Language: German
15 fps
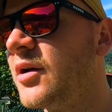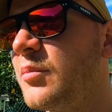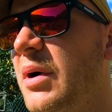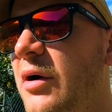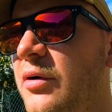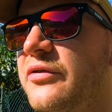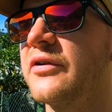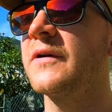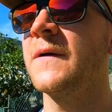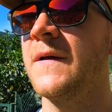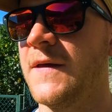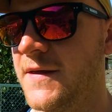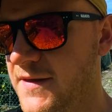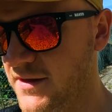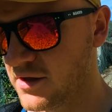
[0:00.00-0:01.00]
Pause.
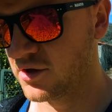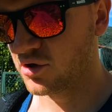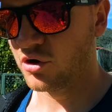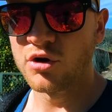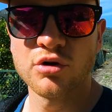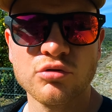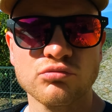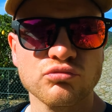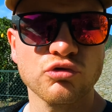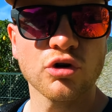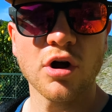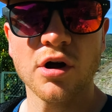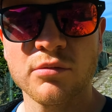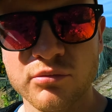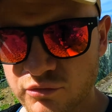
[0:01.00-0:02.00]
Und
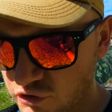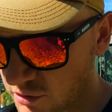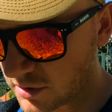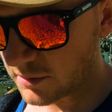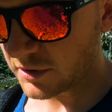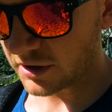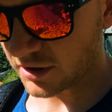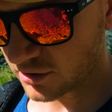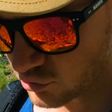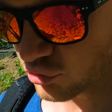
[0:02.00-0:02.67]
sogar im Sommer bei den